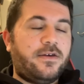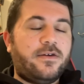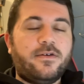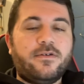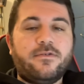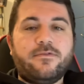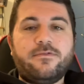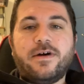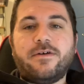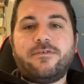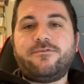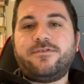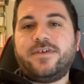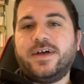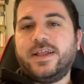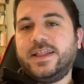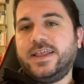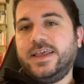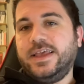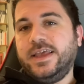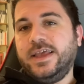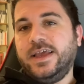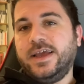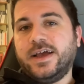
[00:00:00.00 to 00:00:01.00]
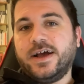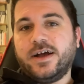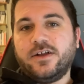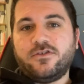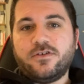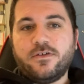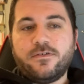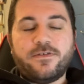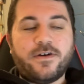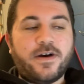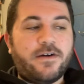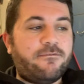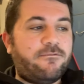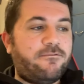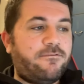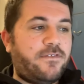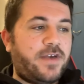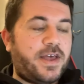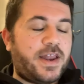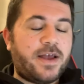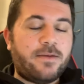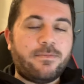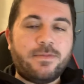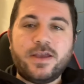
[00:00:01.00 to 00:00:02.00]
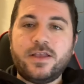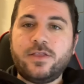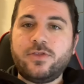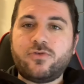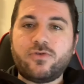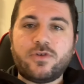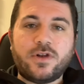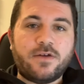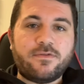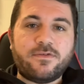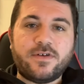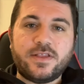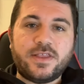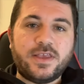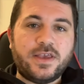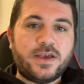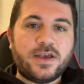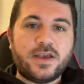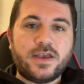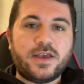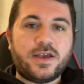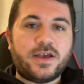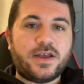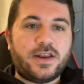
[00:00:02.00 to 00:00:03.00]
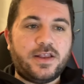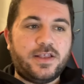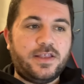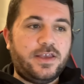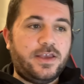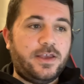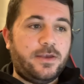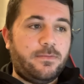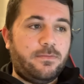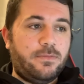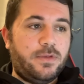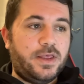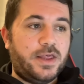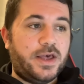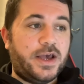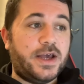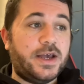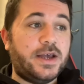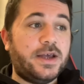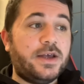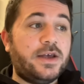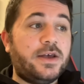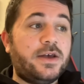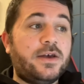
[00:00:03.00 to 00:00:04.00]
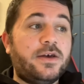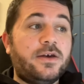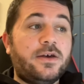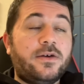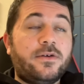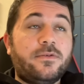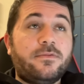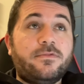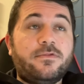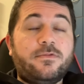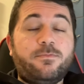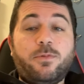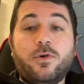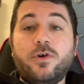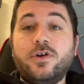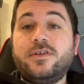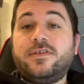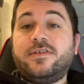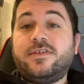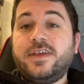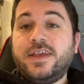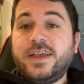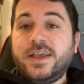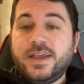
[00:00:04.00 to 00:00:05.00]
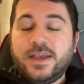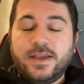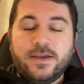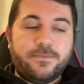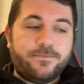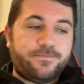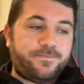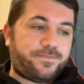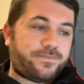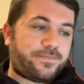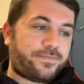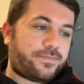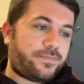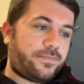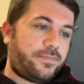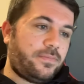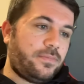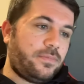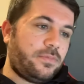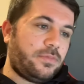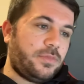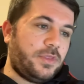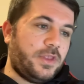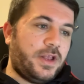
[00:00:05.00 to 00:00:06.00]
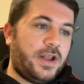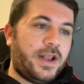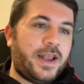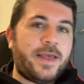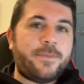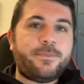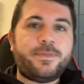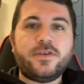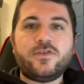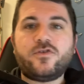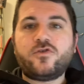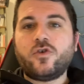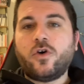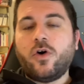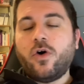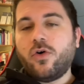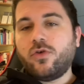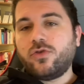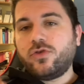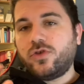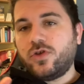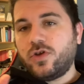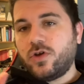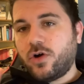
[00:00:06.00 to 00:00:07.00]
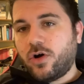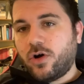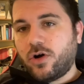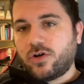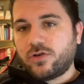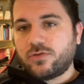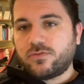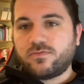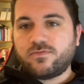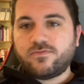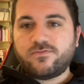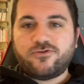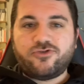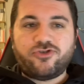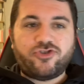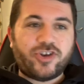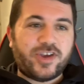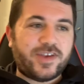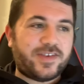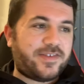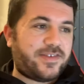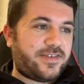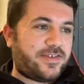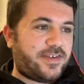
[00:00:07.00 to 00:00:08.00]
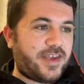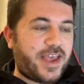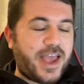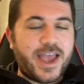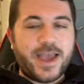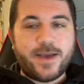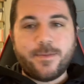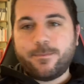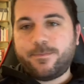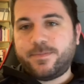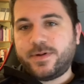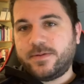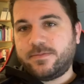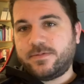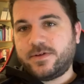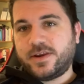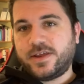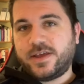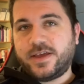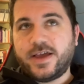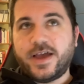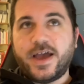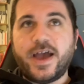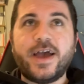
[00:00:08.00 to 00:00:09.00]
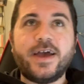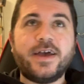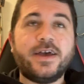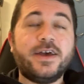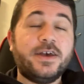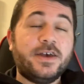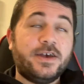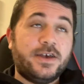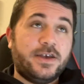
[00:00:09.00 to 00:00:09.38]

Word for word: fa fatica, cioè fa veramente una fatica incredibile. Poi sì, l'episodio c'è sempre perché